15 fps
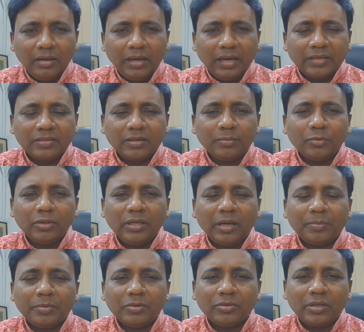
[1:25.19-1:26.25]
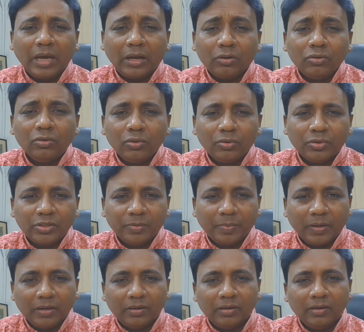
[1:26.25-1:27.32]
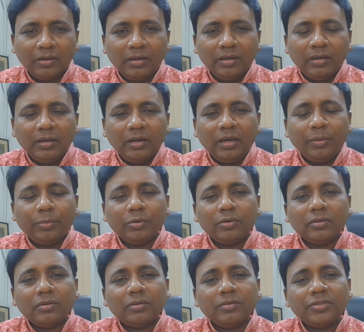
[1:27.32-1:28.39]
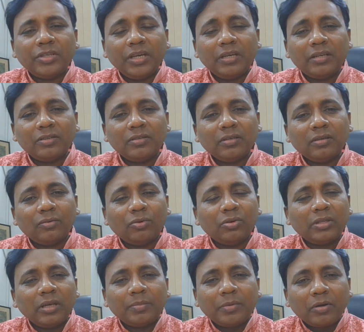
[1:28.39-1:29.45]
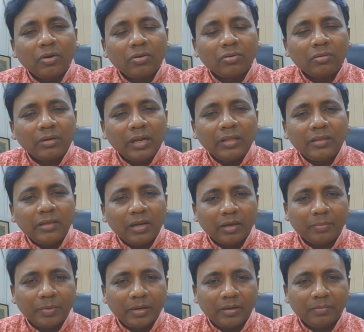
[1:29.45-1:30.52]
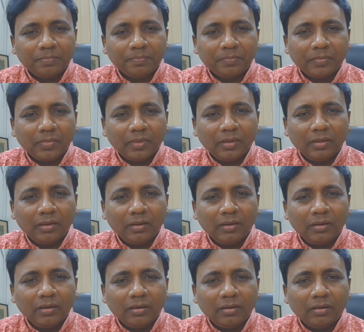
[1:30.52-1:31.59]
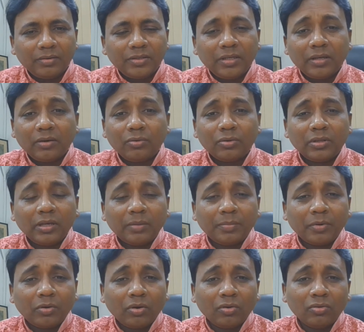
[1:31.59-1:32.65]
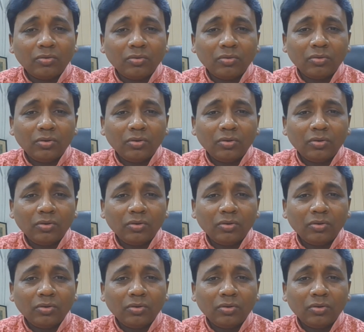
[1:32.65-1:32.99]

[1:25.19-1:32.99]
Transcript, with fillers: কাজটার মধ্যে আপনি যদি আনন্দ খুঁজে পান এবং সেইটা করতে আপনার কখনো ক্লান্তি লাগবে না সেটা করতে আপনার কখনো